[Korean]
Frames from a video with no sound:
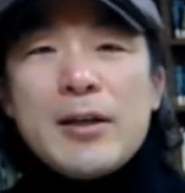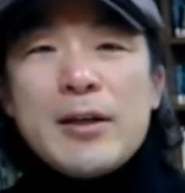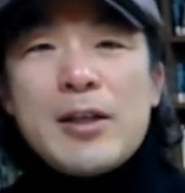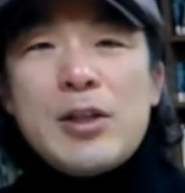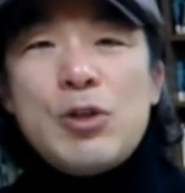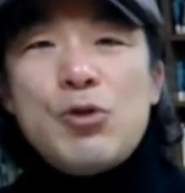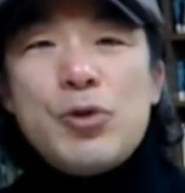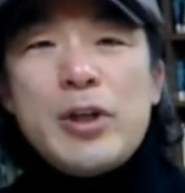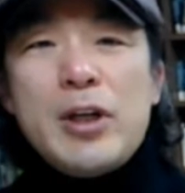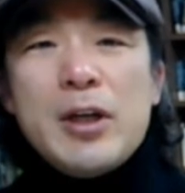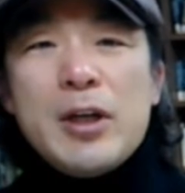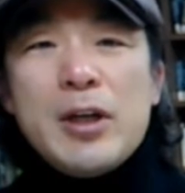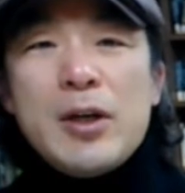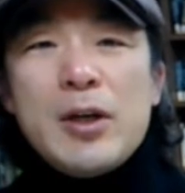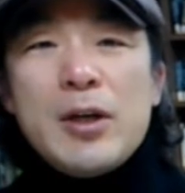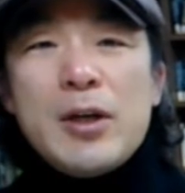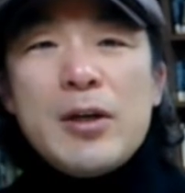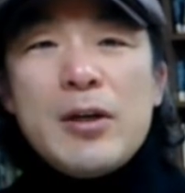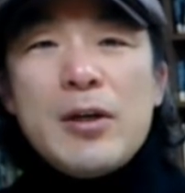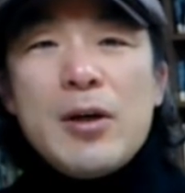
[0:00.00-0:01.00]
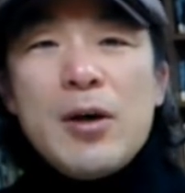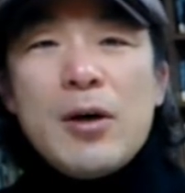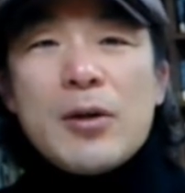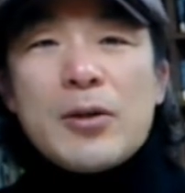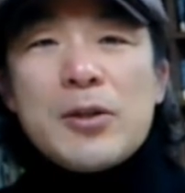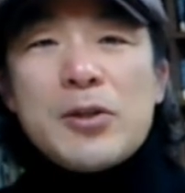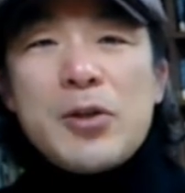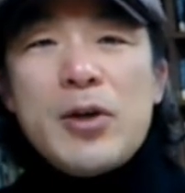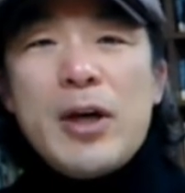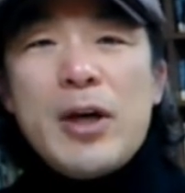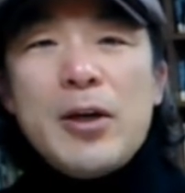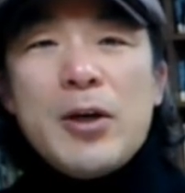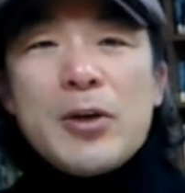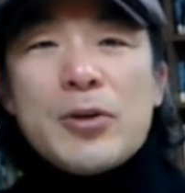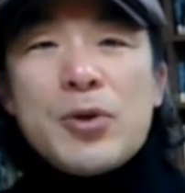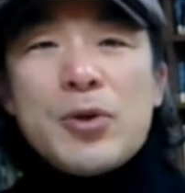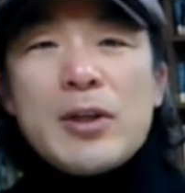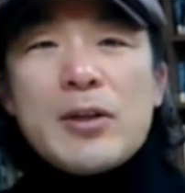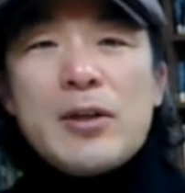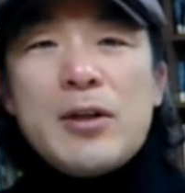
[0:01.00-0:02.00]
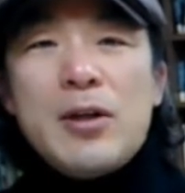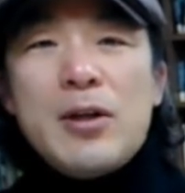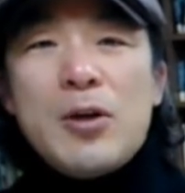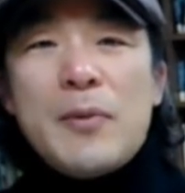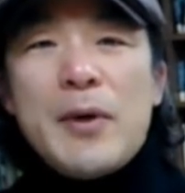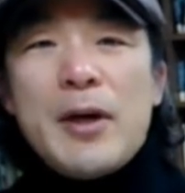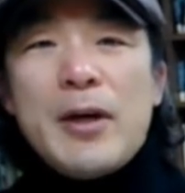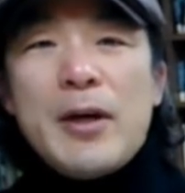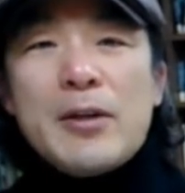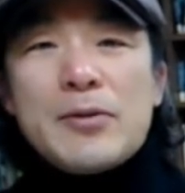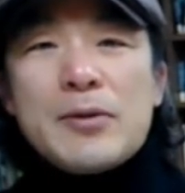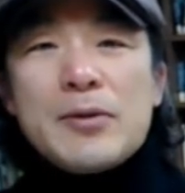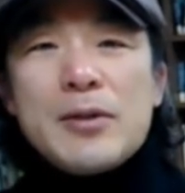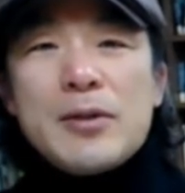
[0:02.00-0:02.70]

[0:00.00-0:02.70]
기술이 어떤 서양의 어떠한 클럽에